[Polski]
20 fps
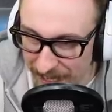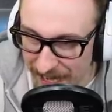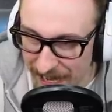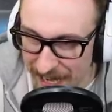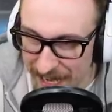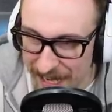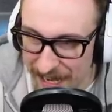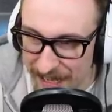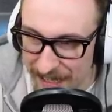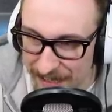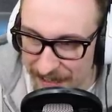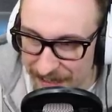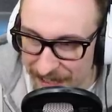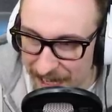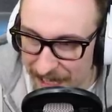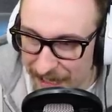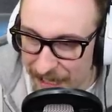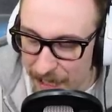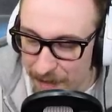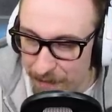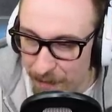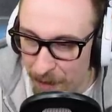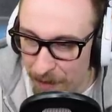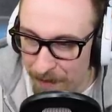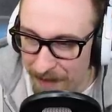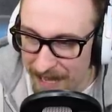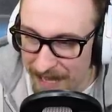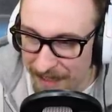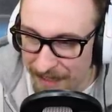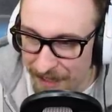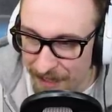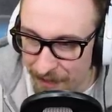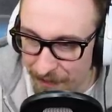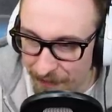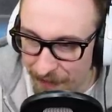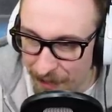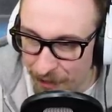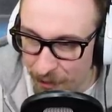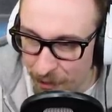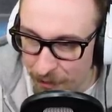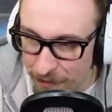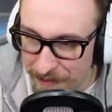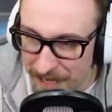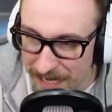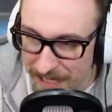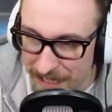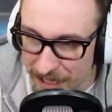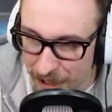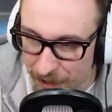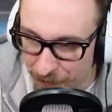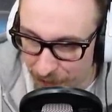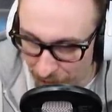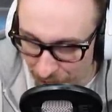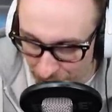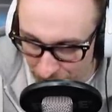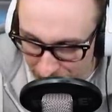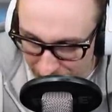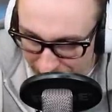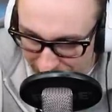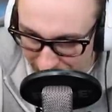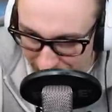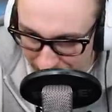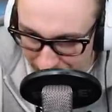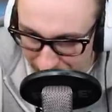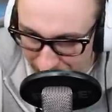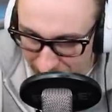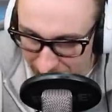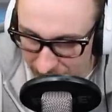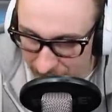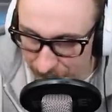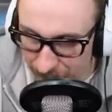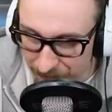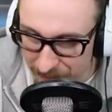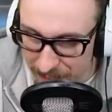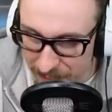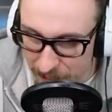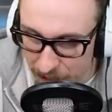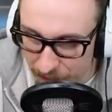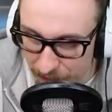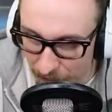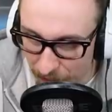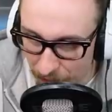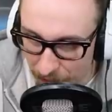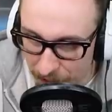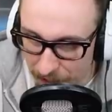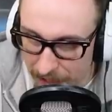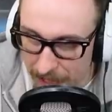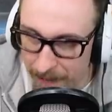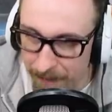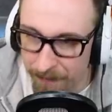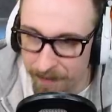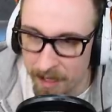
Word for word: E, na ten moment, według mnie jesteś faworytem. Jesteś faworytem. Oj,